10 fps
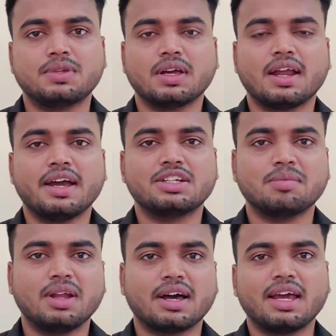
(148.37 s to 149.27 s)
सिंगल आई
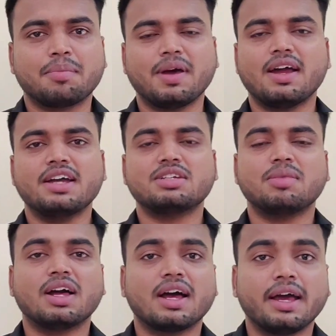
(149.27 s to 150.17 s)
लगा एक पहला आई
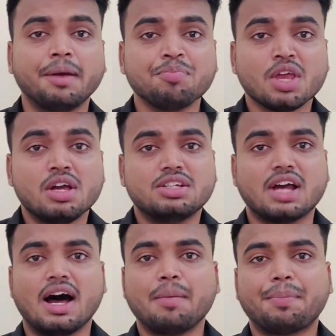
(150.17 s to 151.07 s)
लगा है
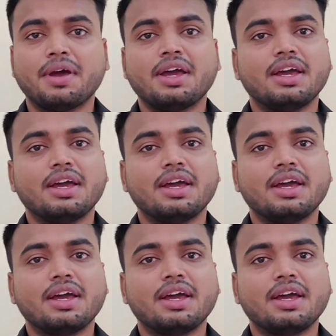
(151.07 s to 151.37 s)
जहाँ पे